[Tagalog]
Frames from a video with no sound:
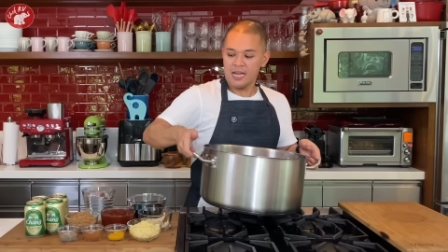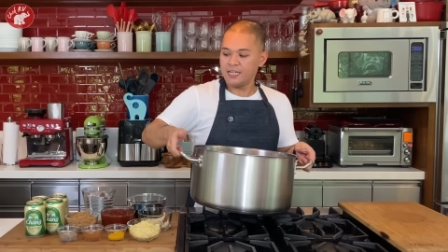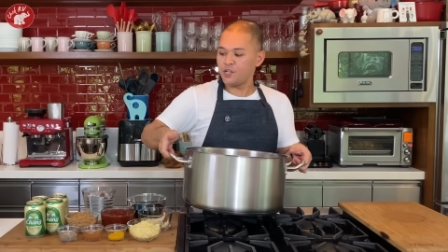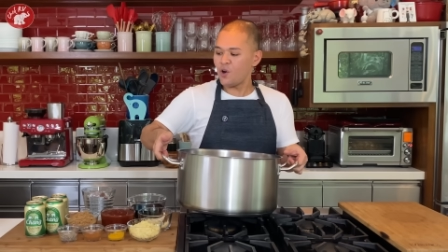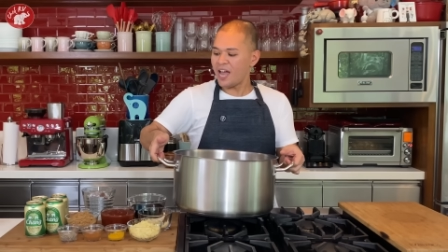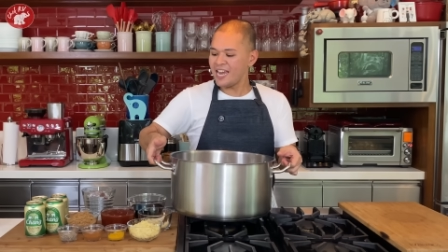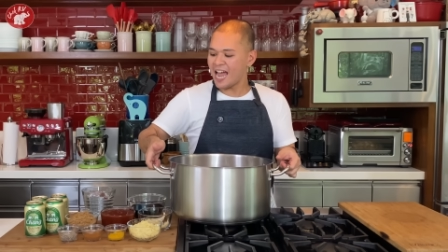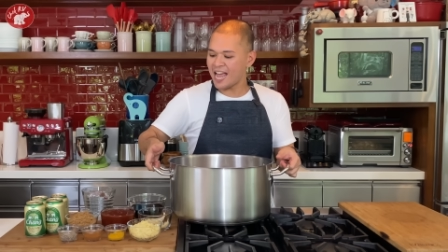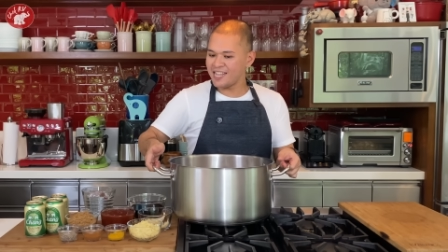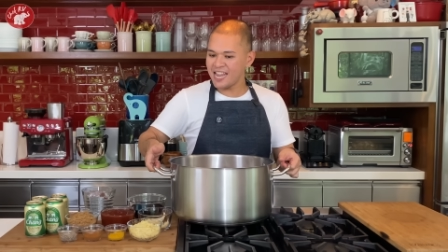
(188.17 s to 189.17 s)
So,
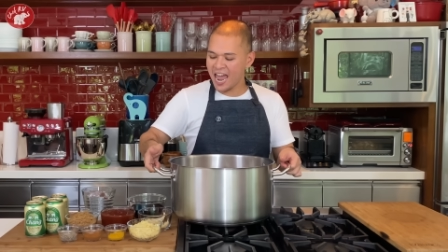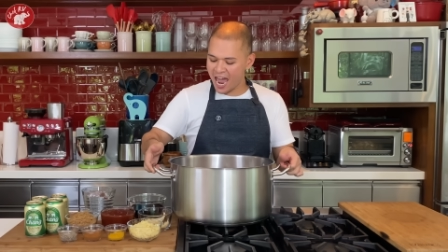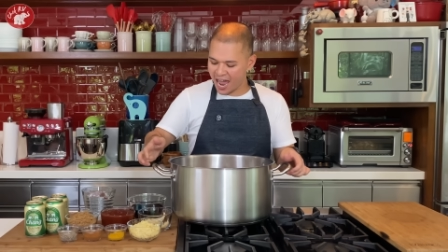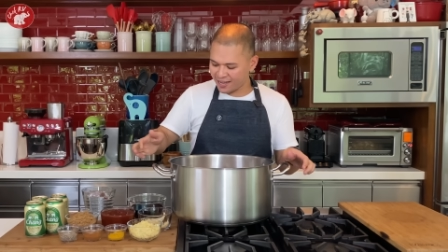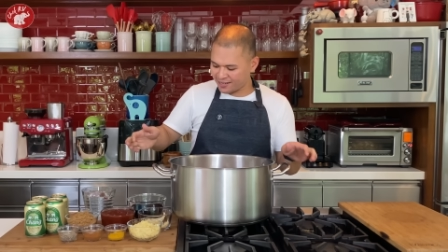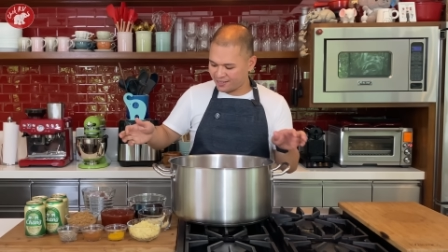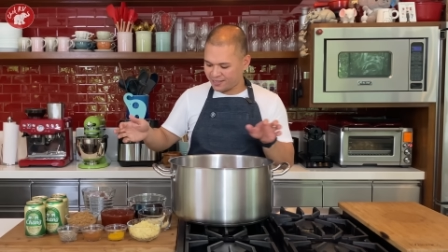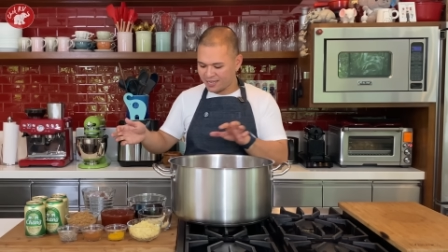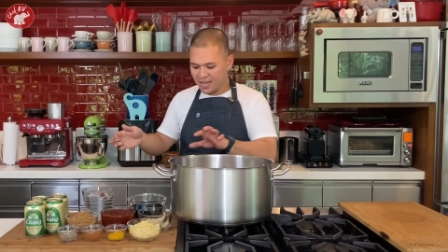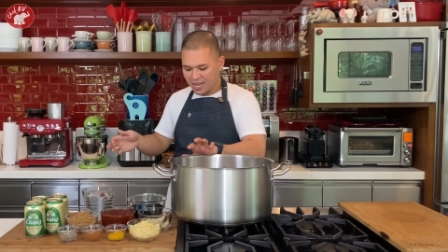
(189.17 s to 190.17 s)
ayan, next.
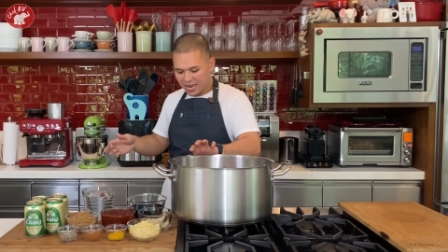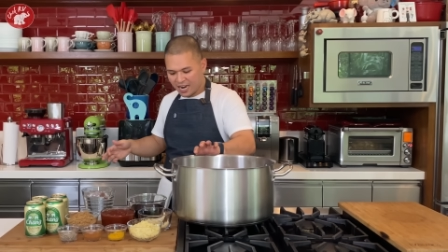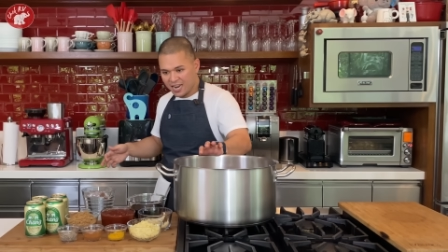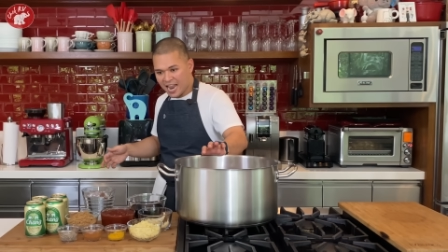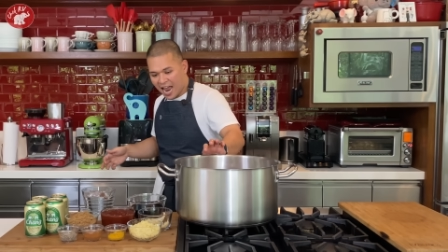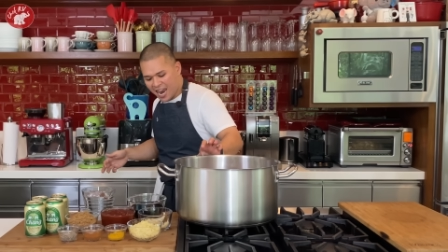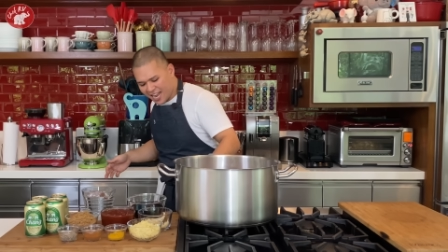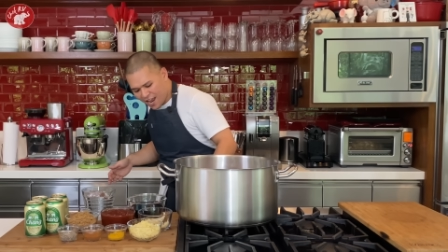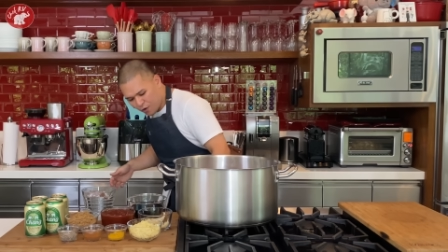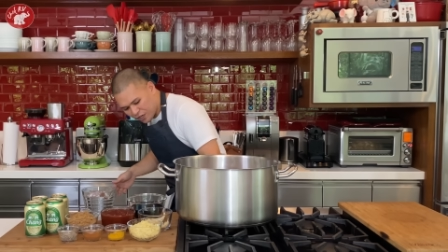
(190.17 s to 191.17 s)

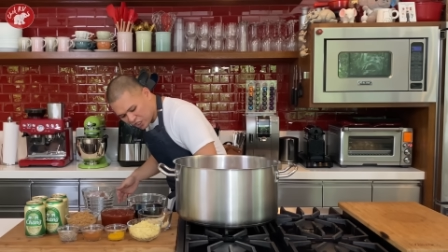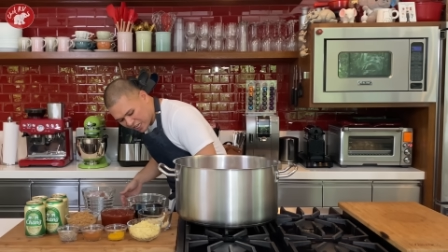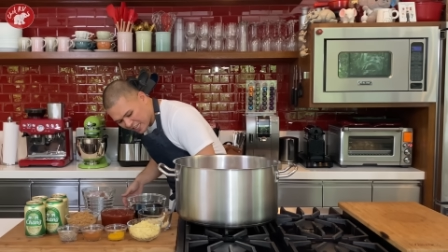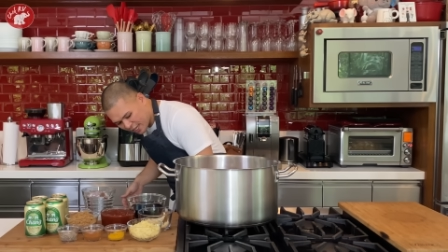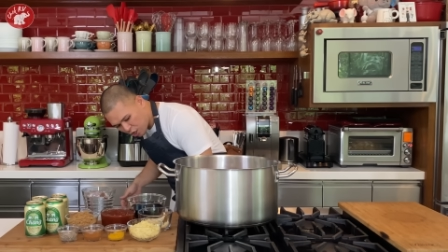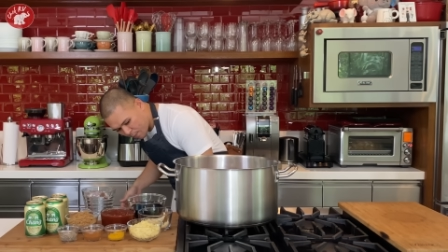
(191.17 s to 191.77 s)
Ilalagay ko na siya dito.